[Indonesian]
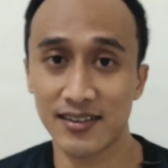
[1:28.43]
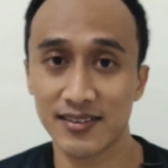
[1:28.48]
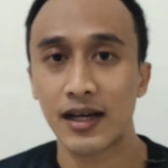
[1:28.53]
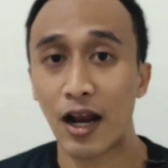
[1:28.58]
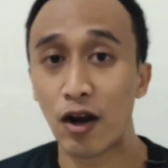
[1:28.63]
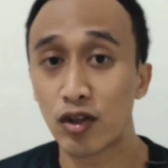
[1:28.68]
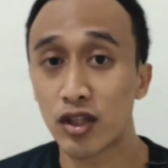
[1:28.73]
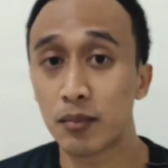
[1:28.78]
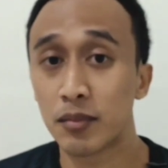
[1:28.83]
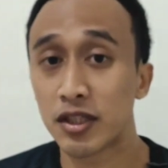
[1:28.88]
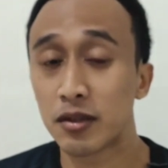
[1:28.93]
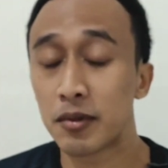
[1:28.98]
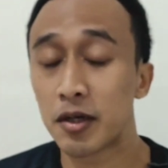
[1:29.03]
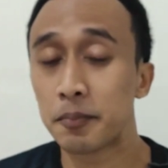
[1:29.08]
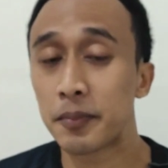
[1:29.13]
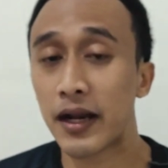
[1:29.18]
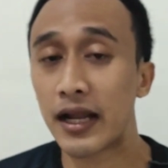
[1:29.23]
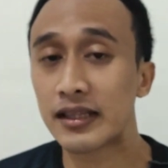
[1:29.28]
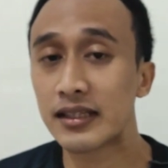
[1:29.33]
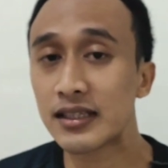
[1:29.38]
Kalau teman-teman
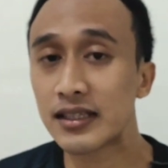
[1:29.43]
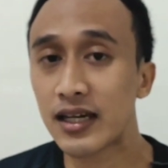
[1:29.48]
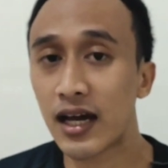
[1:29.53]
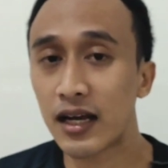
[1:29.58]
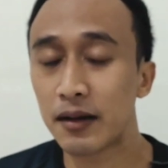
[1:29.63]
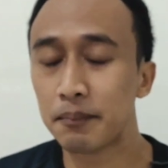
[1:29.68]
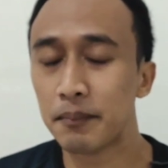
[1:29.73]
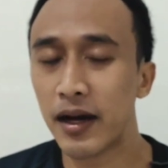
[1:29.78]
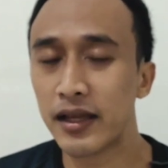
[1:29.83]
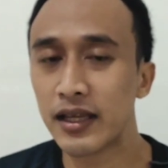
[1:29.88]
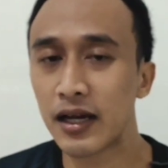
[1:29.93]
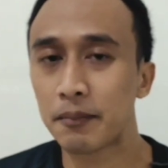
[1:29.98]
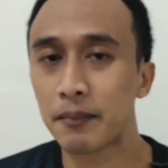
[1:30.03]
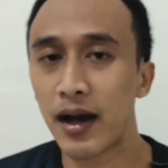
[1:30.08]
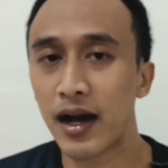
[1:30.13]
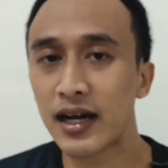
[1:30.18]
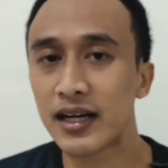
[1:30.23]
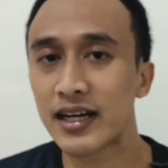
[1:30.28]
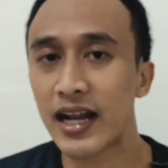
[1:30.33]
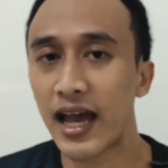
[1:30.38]
perhatikan banyak
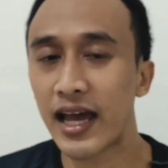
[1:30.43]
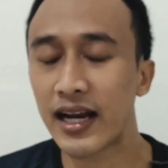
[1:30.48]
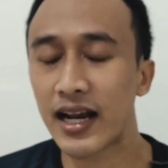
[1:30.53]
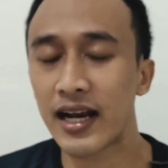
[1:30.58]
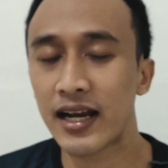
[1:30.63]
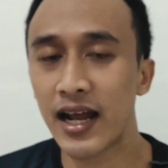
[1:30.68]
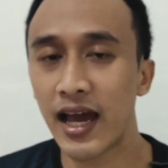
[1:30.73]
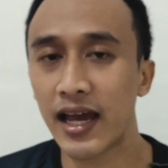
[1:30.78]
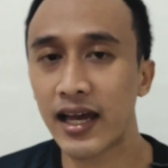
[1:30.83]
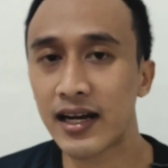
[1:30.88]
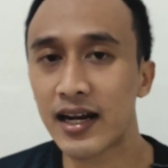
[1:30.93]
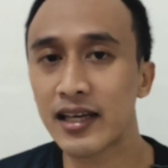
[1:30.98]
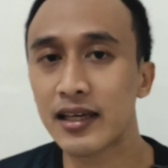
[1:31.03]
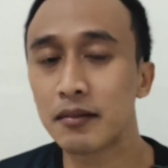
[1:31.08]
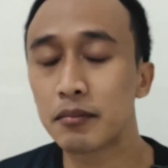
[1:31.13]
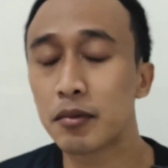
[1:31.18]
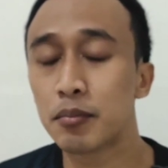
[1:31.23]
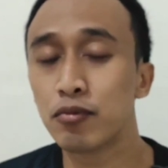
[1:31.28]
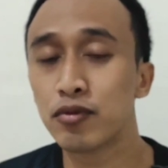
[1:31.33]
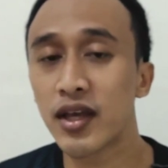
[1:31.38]
banget daerah-daerah
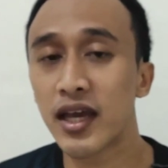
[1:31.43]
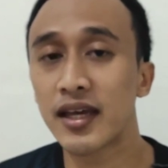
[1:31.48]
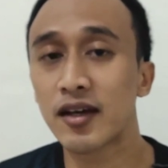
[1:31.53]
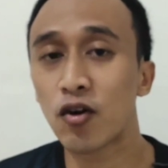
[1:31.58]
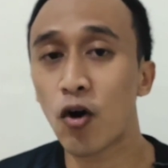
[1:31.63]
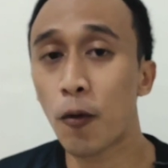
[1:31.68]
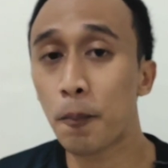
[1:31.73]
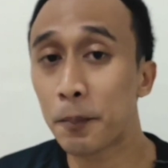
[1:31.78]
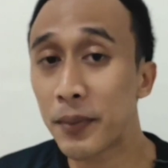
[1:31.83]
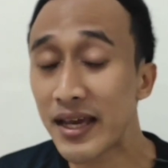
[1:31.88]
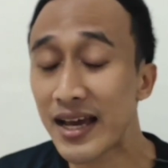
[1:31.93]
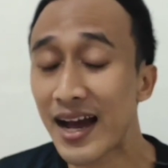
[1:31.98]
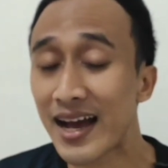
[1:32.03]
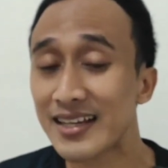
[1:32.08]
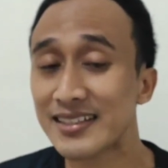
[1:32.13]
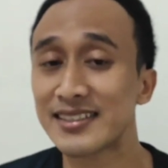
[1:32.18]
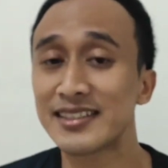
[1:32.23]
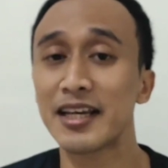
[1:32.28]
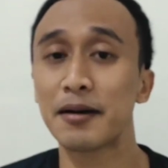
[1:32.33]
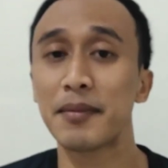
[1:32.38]
yang mempunyai kopi
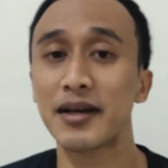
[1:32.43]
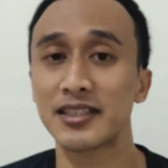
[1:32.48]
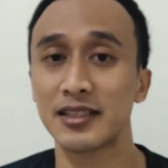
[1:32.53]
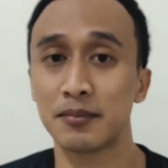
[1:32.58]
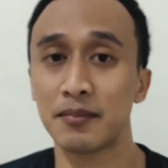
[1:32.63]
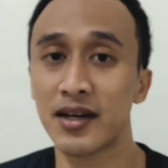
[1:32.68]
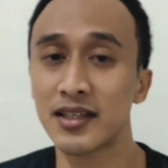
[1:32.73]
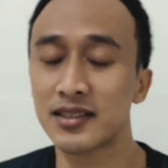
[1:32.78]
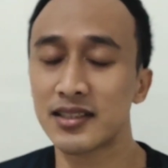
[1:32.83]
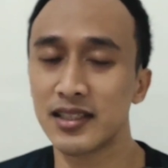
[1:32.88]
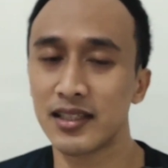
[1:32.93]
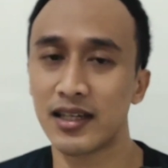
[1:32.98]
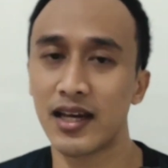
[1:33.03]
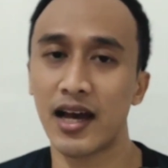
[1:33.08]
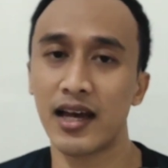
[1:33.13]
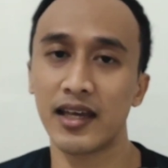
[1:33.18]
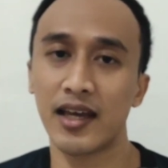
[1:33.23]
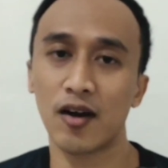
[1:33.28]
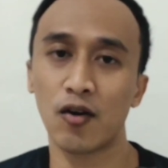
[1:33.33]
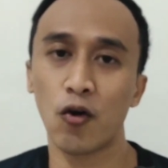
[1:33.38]
khasnya masing-masing
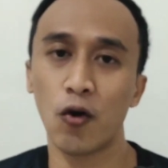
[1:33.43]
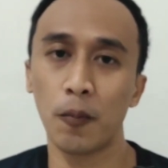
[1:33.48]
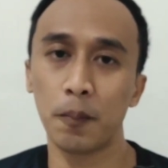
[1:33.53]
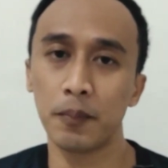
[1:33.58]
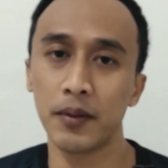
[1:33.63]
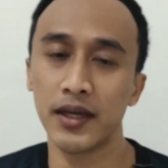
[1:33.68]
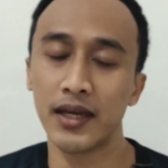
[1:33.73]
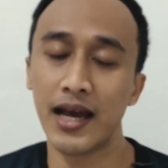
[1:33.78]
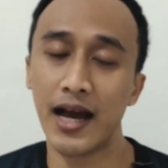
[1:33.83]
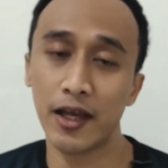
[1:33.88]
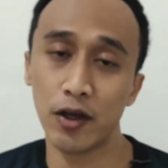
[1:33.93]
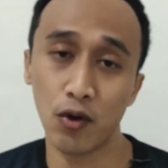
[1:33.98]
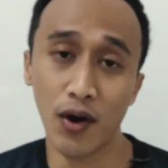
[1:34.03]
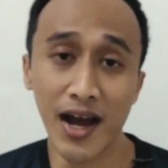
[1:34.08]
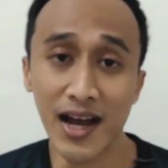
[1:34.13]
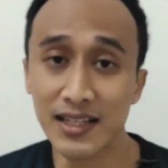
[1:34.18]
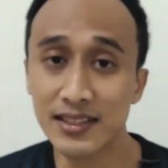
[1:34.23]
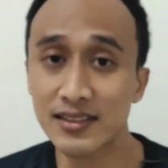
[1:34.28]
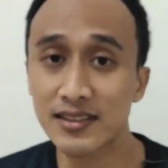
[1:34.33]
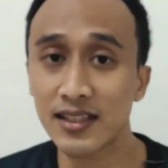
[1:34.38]
kayak kopi Gayo
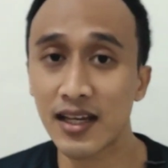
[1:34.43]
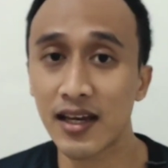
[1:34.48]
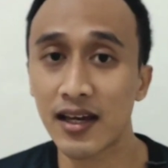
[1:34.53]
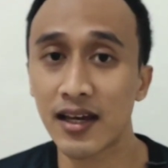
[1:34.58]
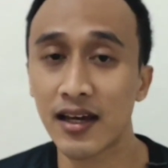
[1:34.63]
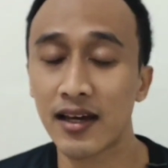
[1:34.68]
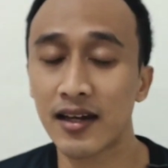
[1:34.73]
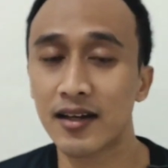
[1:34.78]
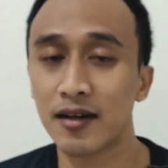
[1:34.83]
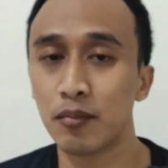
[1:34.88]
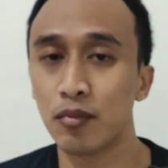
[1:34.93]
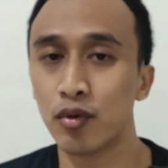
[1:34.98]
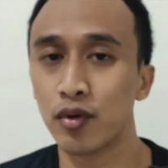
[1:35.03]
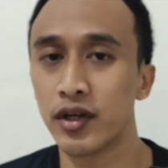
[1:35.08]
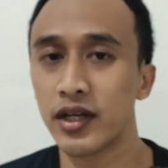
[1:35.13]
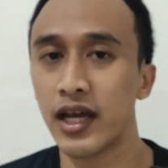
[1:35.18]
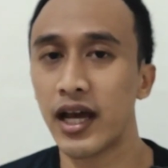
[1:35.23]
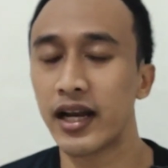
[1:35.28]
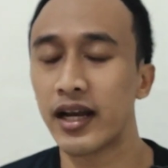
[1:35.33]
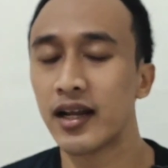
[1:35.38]
Aceh,
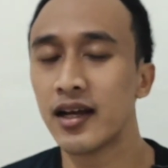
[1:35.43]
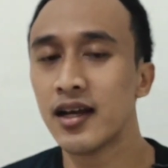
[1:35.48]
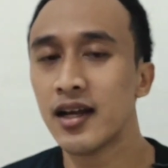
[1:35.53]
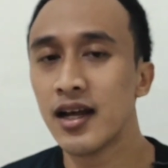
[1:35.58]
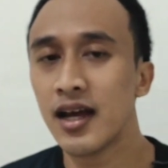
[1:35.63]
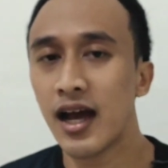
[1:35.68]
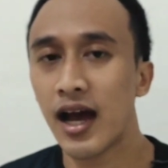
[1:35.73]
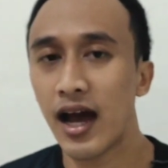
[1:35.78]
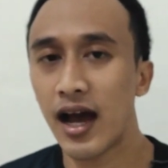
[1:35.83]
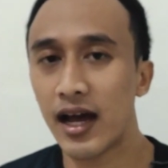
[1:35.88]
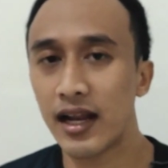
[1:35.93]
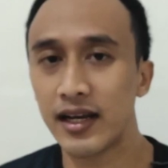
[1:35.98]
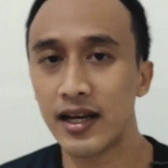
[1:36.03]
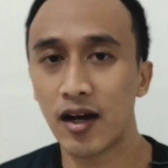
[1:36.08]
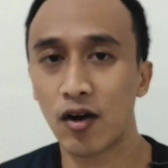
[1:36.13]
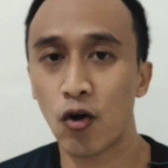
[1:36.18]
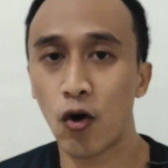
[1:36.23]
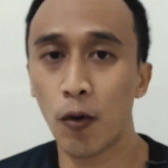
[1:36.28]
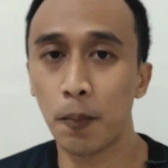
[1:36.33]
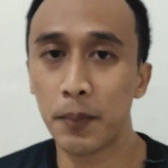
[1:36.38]
kemudian
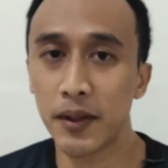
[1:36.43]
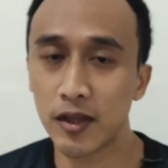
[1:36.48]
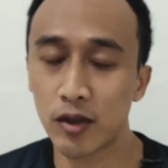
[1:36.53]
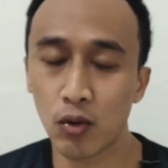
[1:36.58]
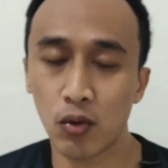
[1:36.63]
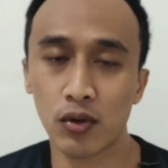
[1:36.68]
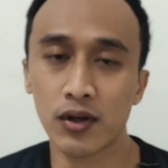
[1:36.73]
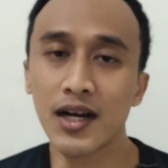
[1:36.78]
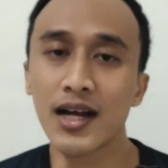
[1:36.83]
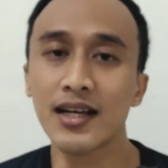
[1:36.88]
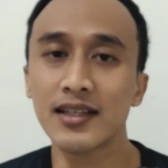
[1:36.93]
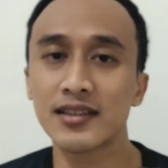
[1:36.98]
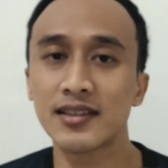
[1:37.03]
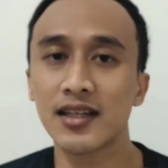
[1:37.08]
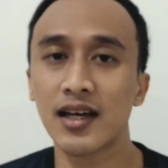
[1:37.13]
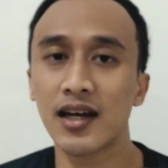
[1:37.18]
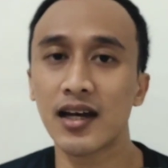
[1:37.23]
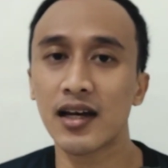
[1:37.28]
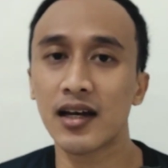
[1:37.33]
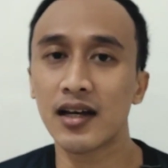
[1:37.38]
ada kopi
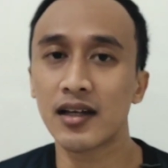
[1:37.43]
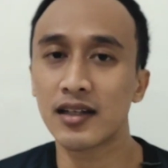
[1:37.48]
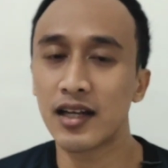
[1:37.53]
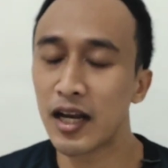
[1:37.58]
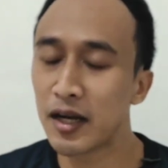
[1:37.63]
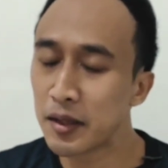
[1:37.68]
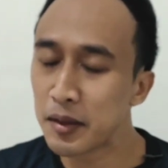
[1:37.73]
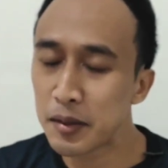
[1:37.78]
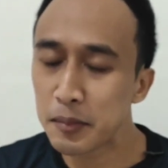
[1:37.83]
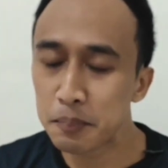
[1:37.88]
Toraja dan